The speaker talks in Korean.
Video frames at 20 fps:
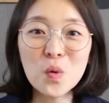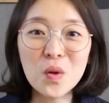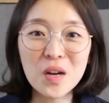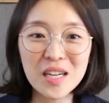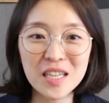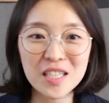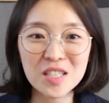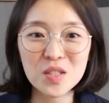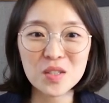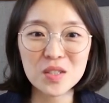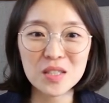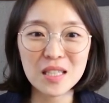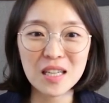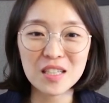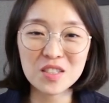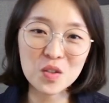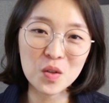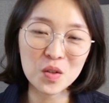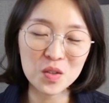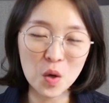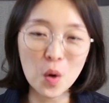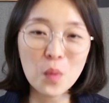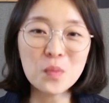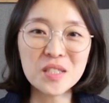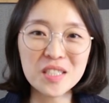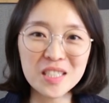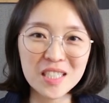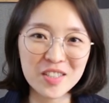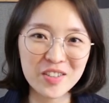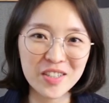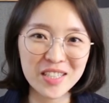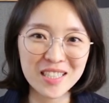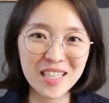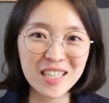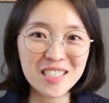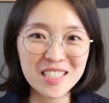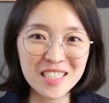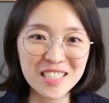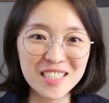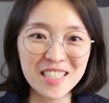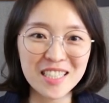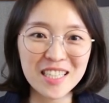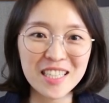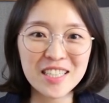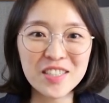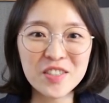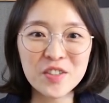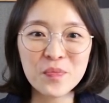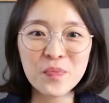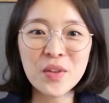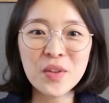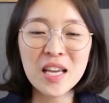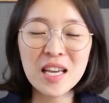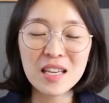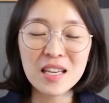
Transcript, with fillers: 효과가 있다는 것은 검증이 된 사실이잖아요.